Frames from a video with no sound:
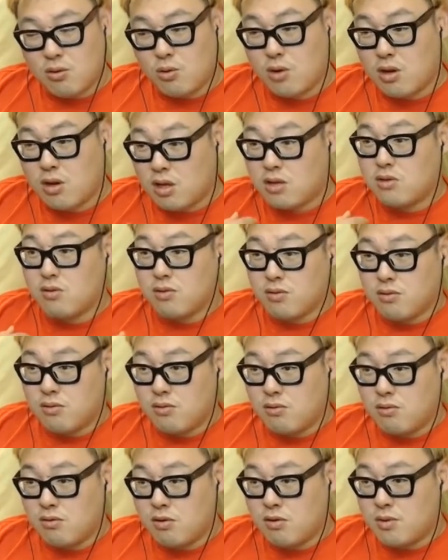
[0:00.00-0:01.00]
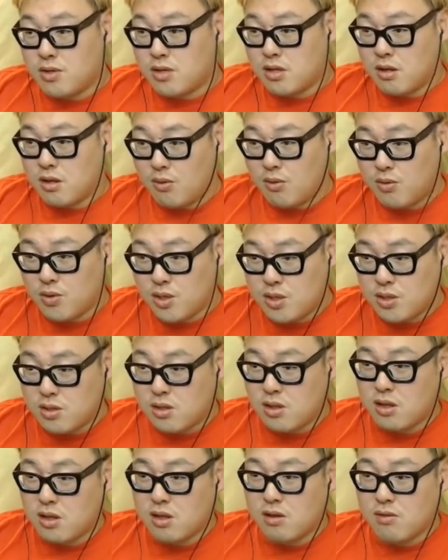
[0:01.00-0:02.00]
俺がってこと俺別にタバコディスっ
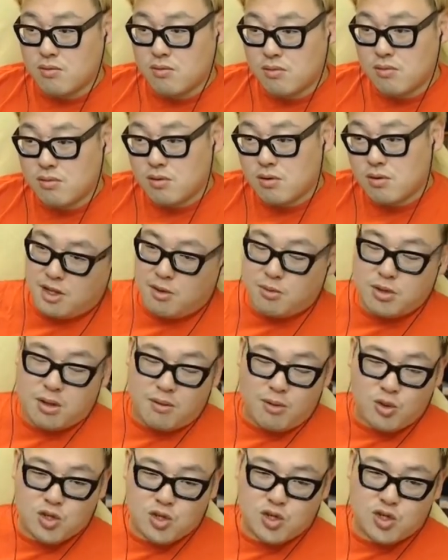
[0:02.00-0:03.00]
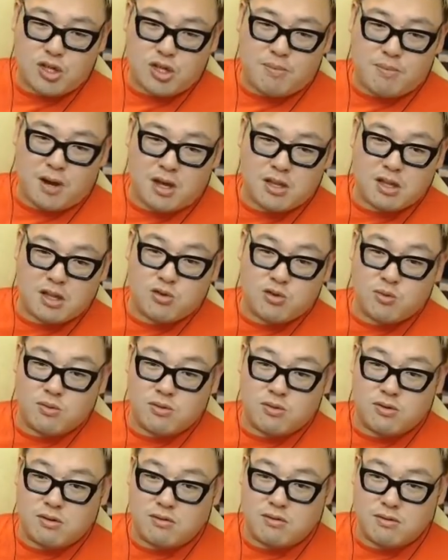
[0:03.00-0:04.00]
てないよ。でもタバコ吸う人はバカだと
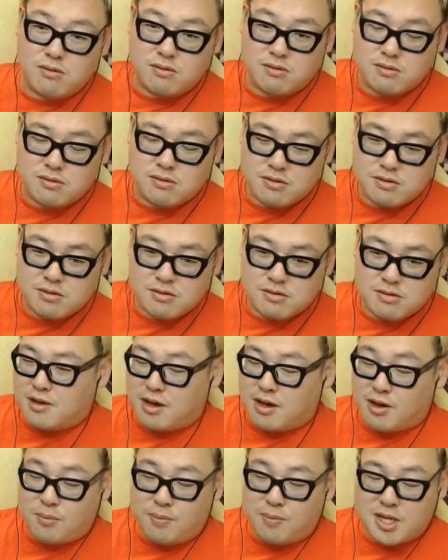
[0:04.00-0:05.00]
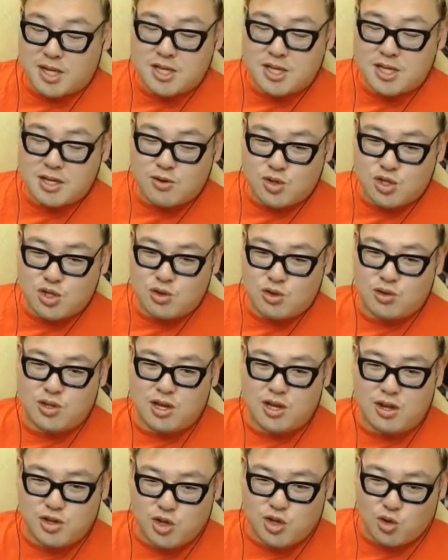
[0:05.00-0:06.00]
思う、でも。あの、パチンコスロット
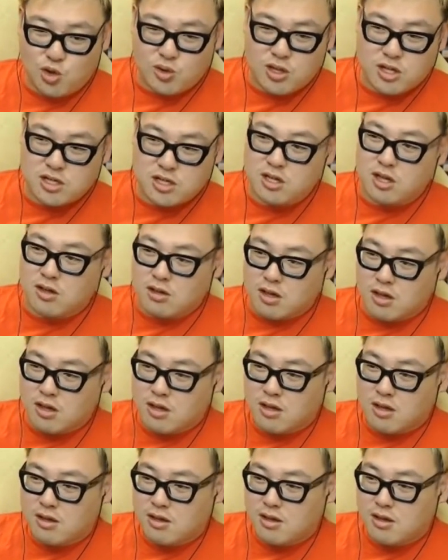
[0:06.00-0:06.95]
やる人と同じだよね。